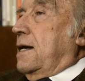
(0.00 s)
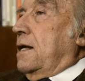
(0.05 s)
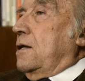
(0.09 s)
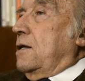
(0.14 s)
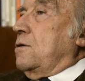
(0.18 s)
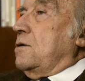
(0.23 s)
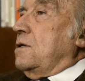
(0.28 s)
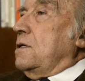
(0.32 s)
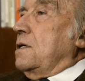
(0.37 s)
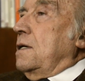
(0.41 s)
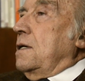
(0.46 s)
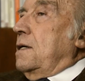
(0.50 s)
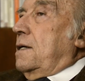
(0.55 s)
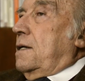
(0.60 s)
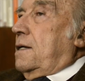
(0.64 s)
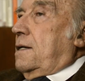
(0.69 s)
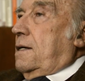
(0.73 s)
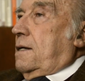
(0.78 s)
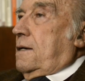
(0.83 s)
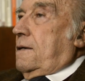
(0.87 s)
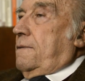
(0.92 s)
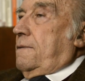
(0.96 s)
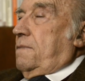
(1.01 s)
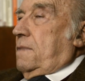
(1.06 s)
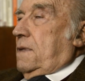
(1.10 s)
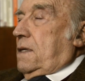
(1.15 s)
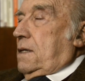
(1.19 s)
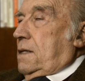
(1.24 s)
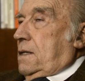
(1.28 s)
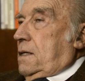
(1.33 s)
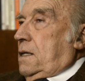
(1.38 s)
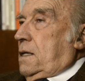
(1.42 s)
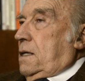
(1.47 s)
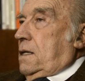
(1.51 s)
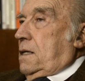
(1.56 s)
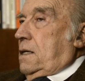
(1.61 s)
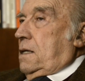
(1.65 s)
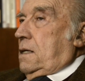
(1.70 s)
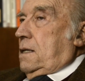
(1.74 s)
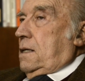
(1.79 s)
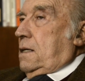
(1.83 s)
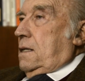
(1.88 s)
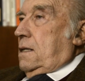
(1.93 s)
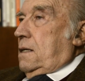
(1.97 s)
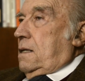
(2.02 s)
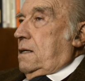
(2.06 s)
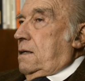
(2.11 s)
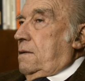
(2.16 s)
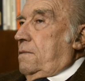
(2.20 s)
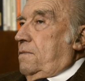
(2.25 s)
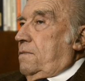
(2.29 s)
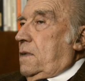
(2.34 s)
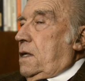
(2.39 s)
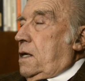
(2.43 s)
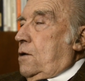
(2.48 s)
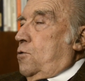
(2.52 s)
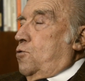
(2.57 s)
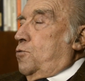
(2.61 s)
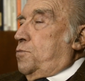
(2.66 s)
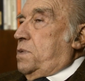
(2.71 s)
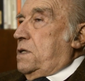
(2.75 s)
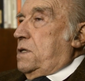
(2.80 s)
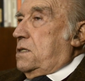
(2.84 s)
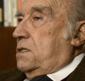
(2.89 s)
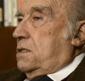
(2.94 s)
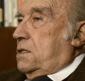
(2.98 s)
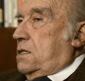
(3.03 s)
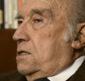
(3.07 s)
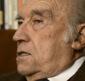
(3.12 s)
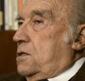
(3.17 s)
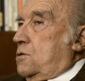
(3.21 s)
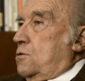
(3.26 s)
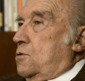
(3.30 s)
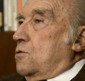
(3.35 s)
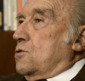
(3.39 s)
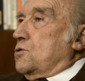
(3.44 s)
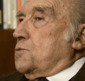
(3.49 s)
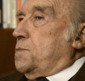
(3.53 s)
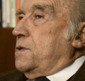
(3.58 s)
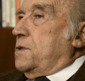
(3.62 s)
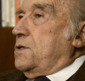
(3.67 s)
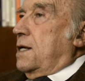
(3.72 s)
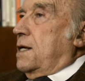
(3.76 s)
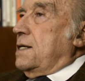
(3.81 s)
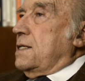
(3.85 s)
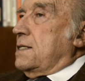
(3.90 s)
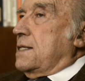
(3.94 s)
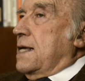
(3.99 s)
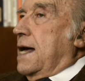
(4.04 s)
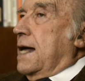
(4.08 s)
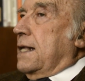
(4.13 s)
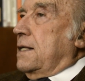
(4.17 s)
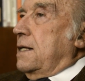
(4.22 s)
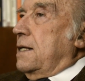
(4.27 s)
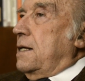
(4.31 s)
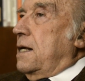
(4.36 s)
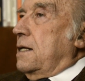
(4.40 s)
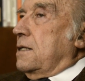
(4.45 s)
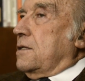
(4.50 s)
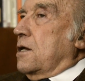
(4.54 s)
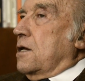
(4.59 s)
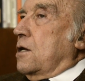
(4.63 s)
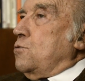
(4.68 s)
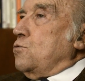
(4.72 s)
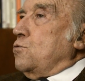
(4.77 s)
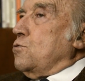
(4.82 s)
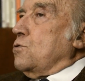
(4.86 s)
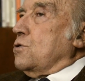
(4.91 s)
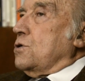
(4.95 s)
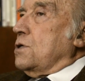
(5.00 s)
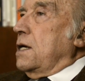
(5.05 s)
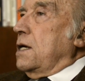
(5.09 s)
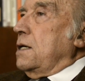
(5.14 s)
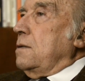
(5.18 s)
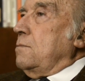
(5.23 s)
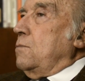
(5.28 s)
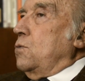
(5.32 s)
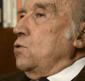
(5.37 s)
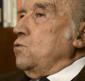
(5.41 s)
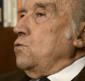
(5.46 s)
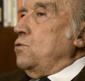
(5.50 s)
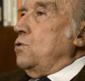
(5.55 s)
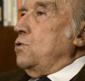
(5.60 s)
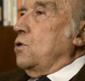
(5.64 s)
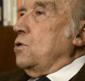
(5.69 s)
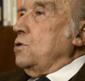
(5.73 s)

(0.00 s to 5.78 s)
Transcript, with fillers: Allora, eh, i, i, i, cubisti si sono specializzati nel tradurre il mondo